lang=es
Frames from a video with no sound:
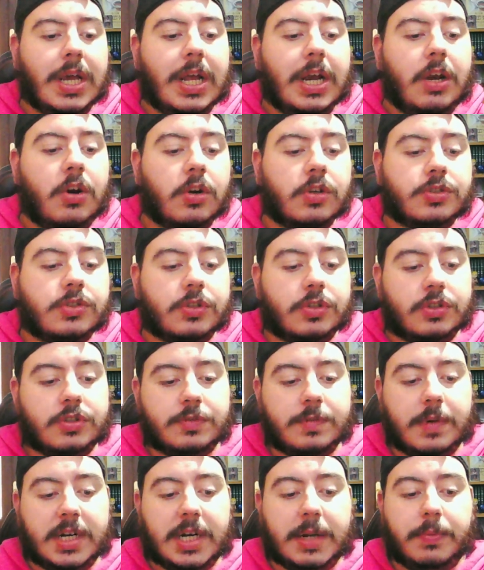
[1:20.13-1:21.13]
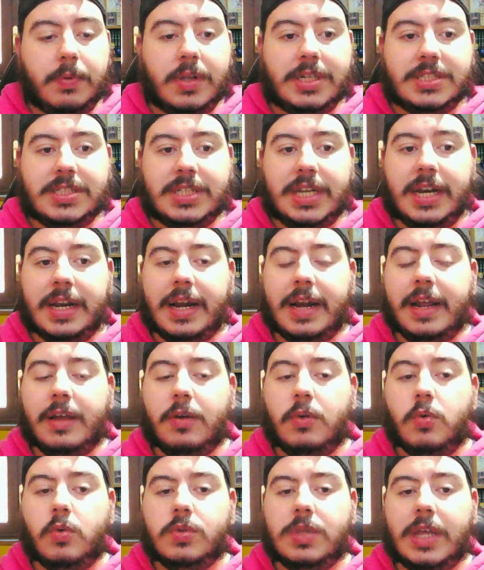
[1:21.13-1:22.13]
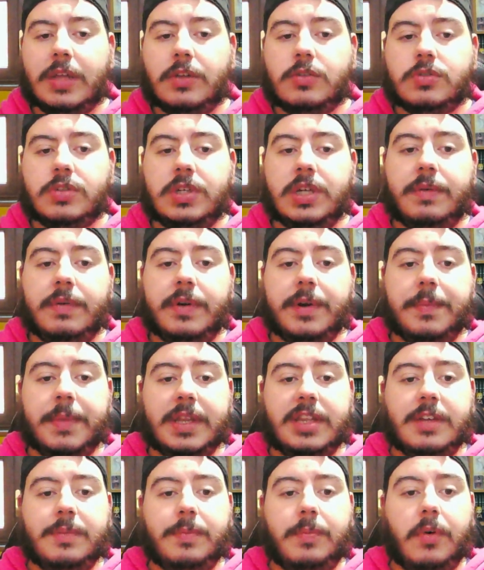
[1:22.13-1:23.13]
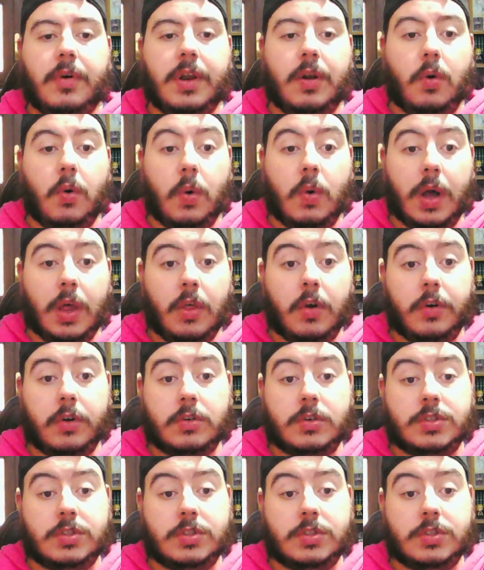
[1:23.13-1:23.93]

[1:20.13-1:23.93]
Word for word: Los otros van a poder ser reclutados libremente por el jugador.